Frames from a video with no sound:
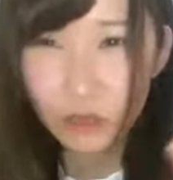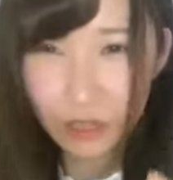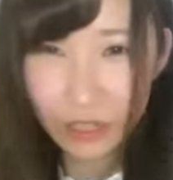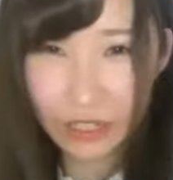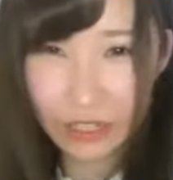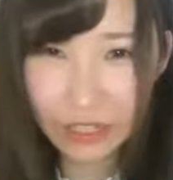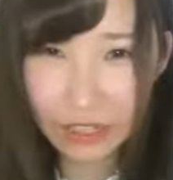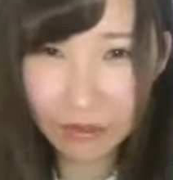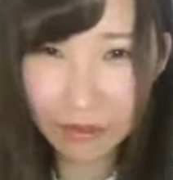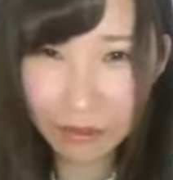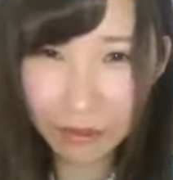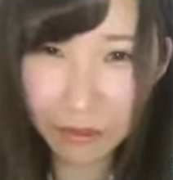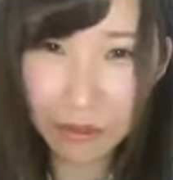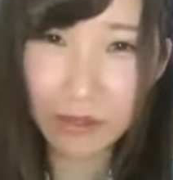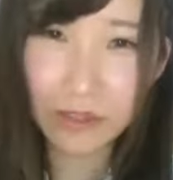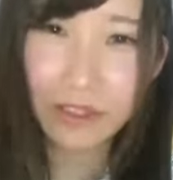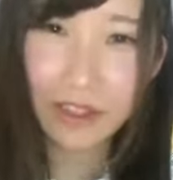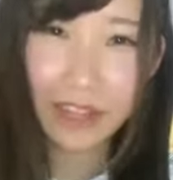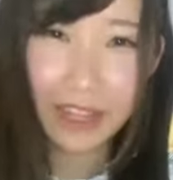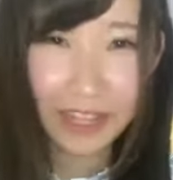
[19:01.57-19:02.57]
初見さん
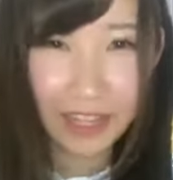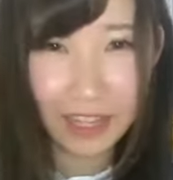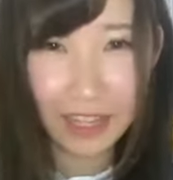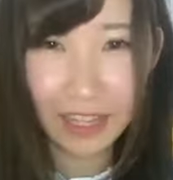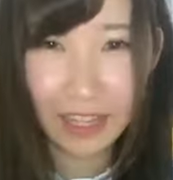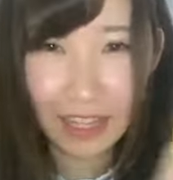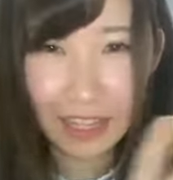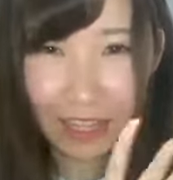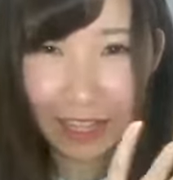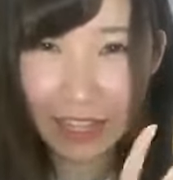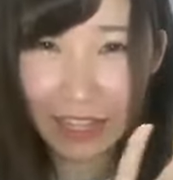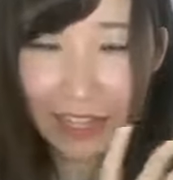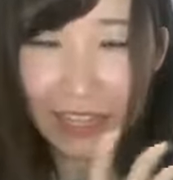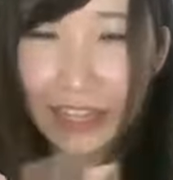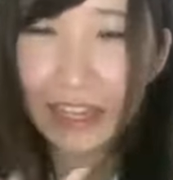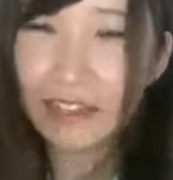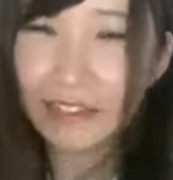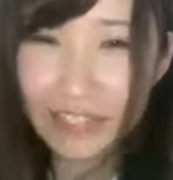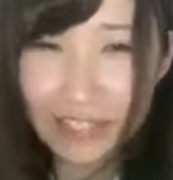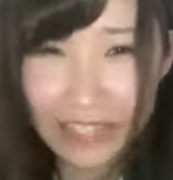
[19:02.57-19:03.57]
も、えー、
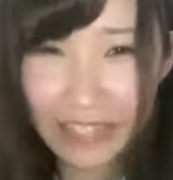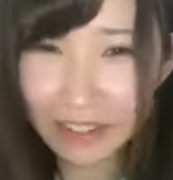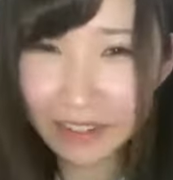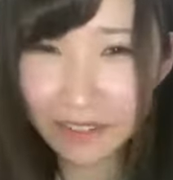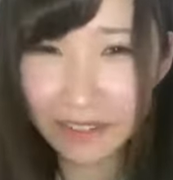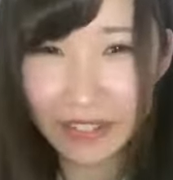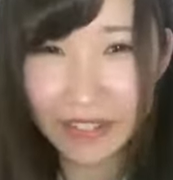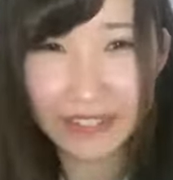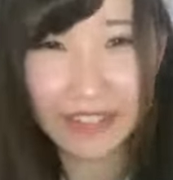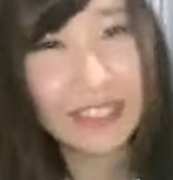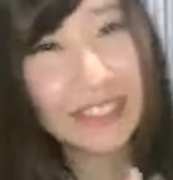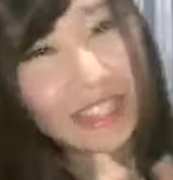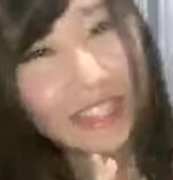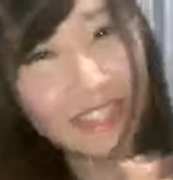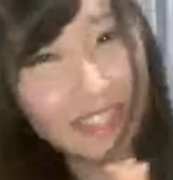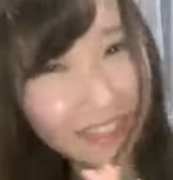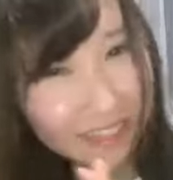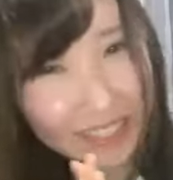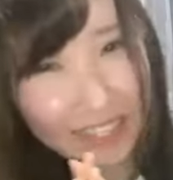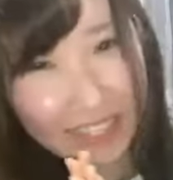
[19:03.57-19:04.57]
気軽にコメントしてっ
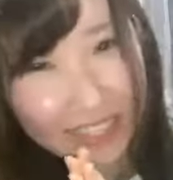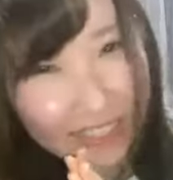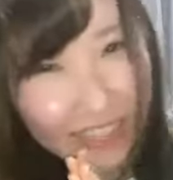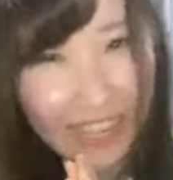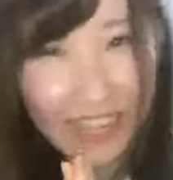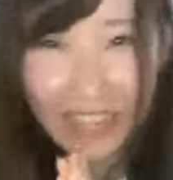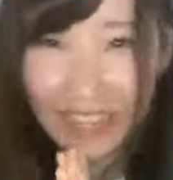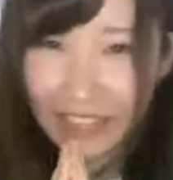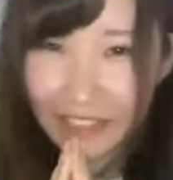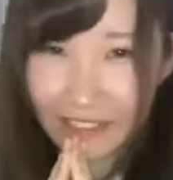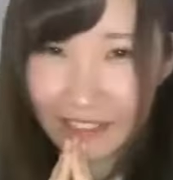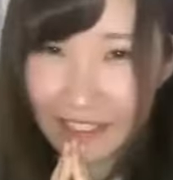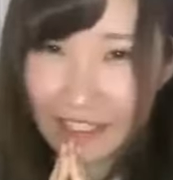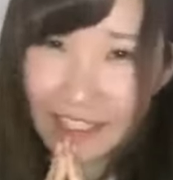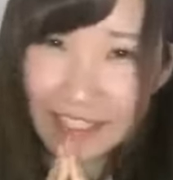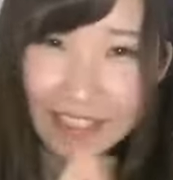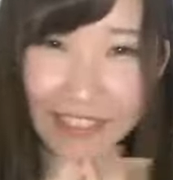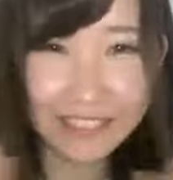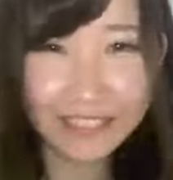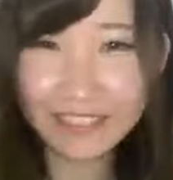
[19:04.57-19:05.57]
てくださいよろ
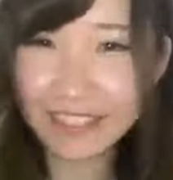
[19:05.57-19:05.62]
しく